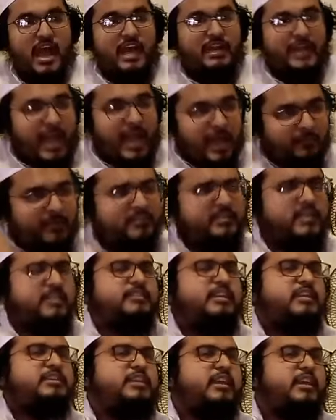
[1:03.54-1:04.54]
আর আমাদের
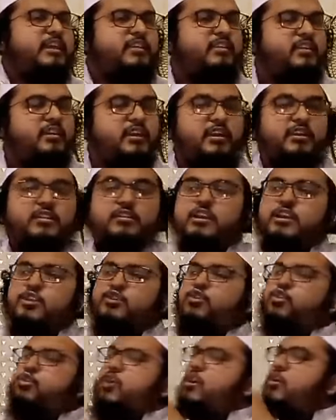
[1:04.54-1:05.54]
দেশে
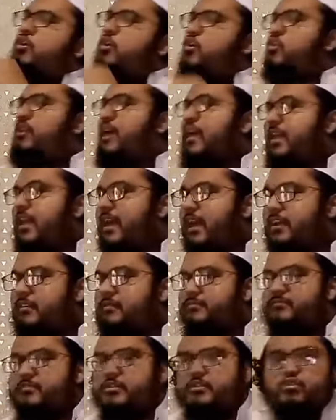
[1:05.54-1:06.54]
নিগ্রুরা হইল কালা
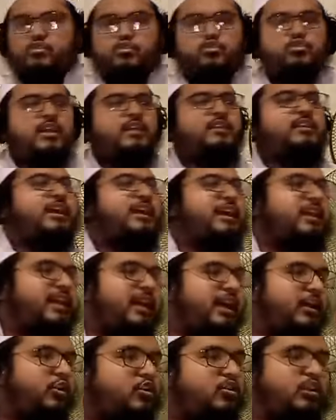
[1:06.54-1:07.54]
সুদানিরা
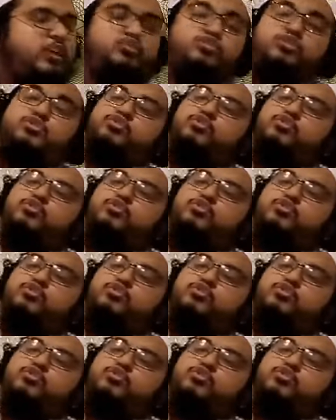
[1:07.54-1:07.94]
কালা ওরা যদি